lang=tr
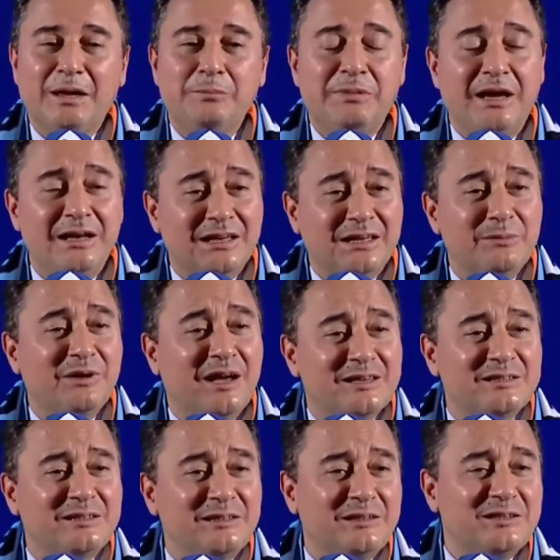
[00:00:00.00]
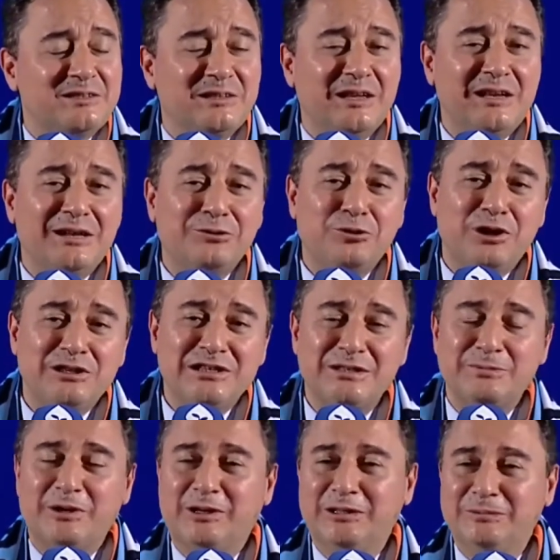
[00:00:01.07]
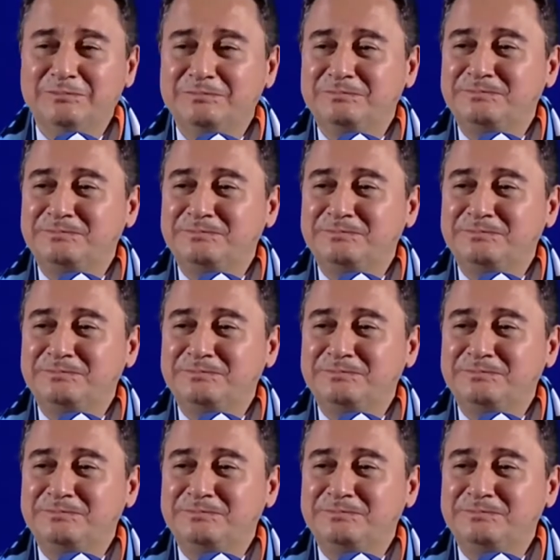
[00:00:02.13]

Belli ki bir hazırlığın içindeler göreceğiz bakalım.